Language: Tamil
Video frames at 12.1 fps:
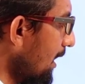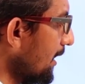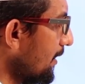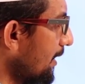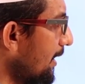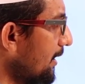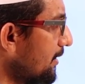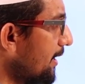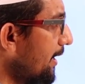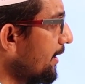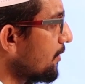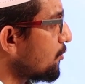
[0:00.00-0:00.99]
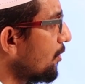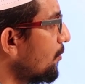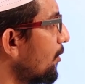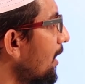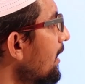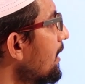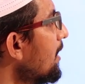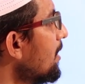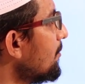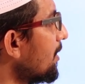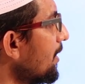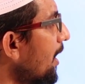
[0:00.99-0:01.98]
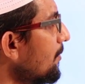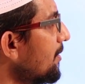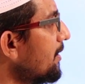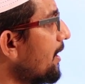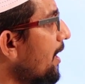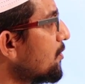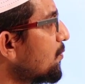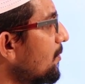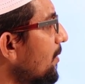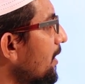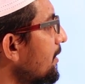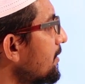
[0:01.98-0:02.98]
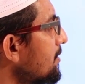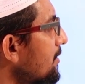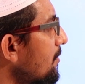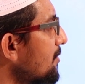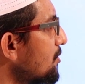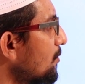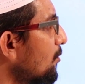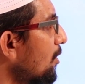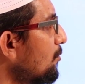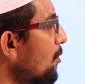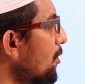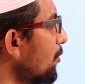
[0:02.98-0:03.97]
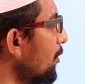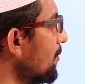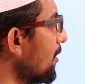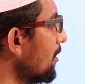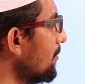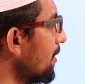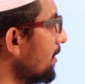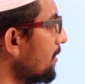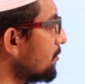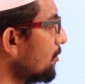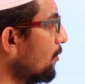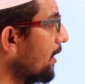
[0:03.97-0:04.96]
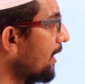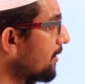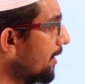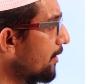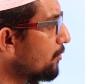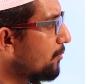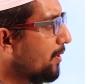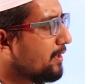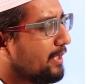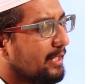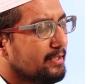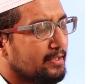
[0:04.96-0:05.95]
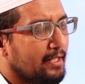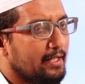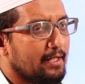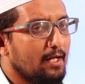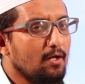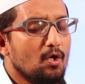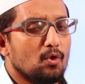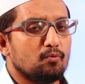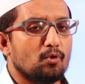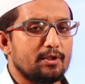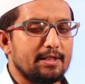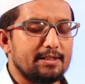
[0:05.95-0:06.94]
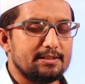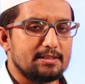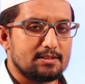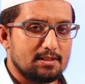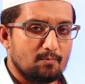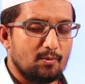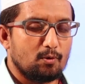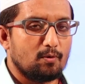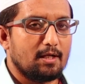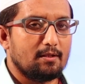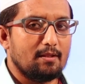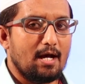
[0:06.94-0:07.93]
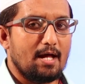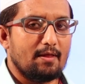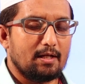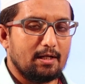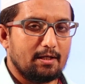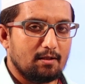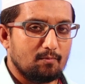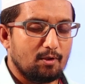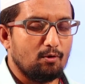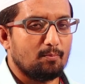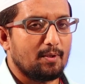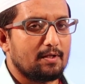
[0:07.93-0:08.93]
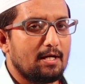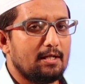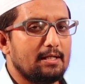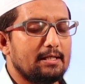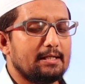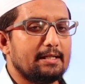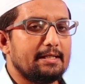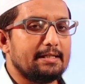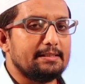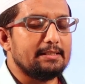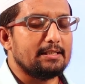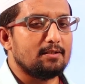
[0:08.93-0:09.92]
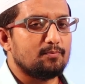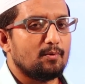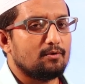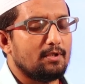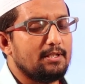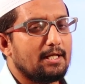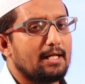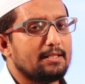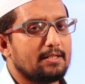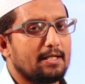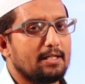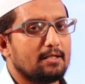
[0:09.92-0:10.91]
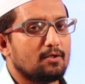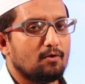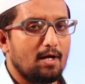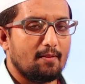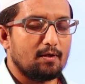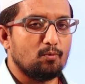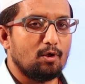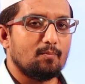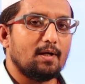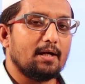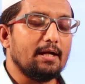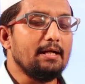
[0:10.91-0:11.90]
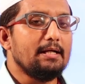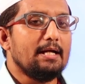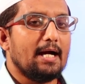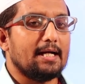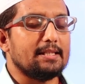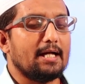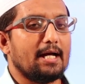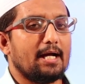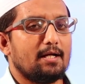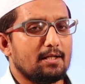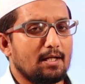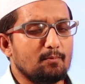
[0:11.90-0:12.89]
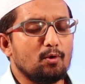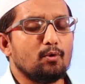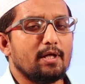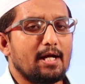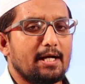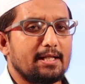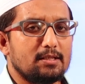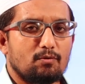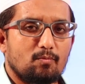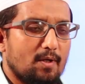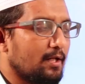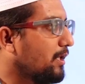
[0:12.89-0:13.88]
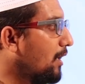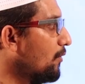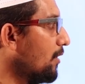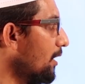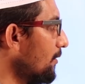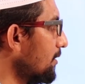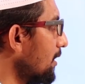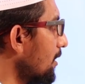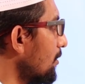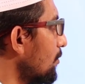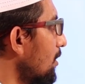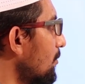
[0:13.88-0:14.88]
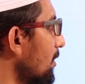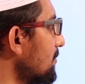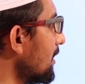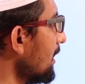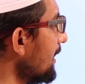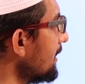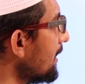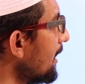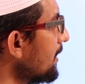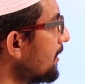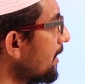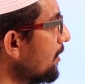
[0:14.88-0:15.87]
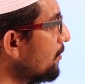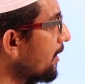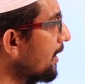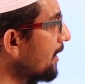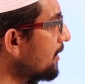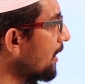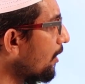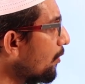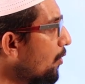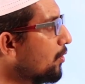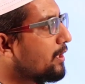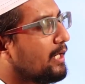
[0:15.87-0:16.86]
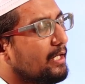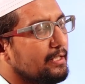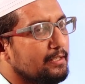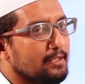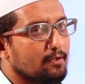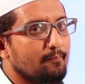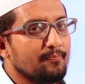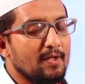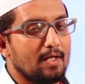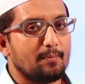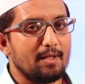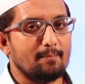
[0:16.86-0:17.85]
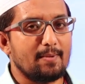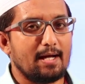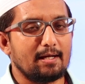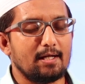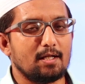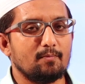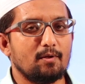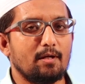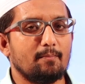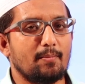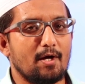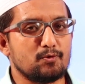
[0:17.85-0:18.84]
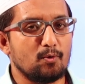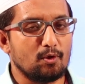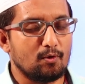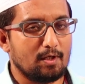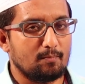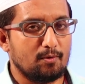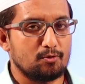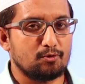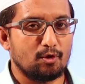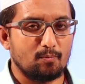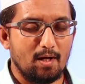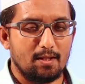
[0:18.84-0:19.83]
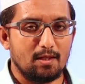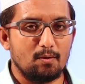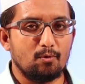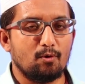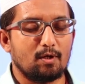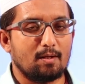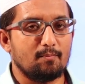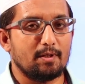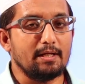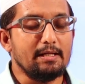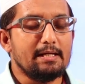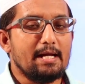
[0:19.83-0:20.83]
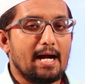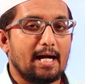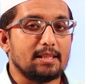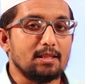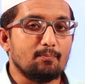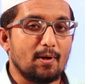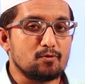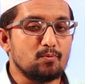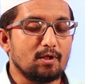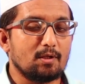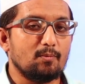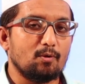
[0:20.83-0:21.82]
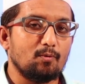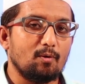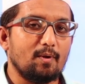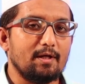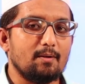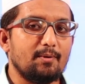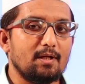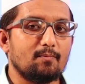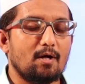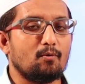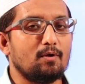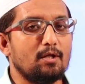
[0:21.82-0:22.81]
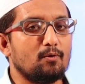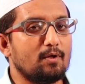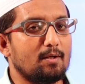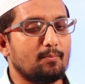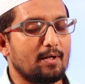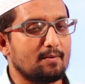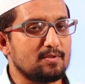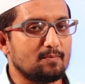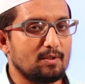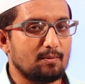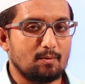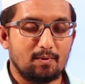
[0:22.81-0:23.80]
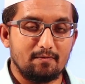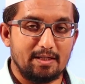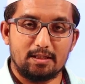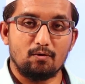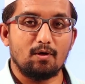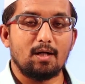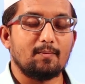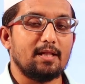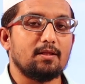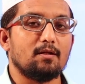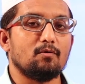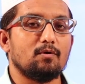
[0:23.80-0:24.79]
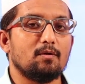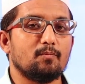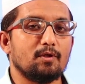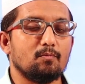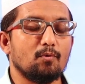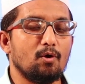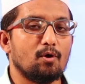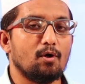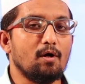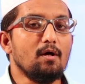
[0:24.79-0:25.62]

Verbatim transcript: அடுத்து ஹெல்த் ஐடி நான் சொன்ன போல பிரதான் மந்திரி ஆயுஷ்மான் பாரத் டிஜிட்டல் மிஷன் மூலம் ஒவ்வொரு குடிமக்களும் பார்த்தீங்கன்னு சொன்னால் ஒரு ஹெல்த் ஐடி கொடுப்பாங்க அந்த ஹெல்த் ஐடியில் ஃபோர்டீன் டிஜிட்ஸ் நம்பர் ஒன்று அதாவது ஆதாரில் இருக்கிறது மாதிரி ஒரு பதினாலு இலக்க எண் என்னென்னு இந்த ஹெல்த் ஐடியில் இருக்கும் அதன் மூலமாக அந்த நம்மளுடைய அனைத்து விதமான தகவல்களையும் தெரிந்து கொள்ள முடியும் சரிங்களா இந்த ஹெல்த் ஐடி ஒரு ஹெல்த் அக்கௌண்ட்டாக இயங்கும் எப்படி பேங்க்கில் நம்ம பாஸ்புக்கில் ஒரு நம்பர் வச்சுருக்கோமோ அதே போல் ஒரு நம்பர் அந்த பாஸ்புக் நம்பர் மூலமாக எப்படி நம்ம அக்கௌண்ட்டில் இருக்கக்கூடிய பணம் சம்மந்தப்பட்ட பல்வேறு தகவல் நம்மளால் தெரிந்து கொள்ள முடியுமோ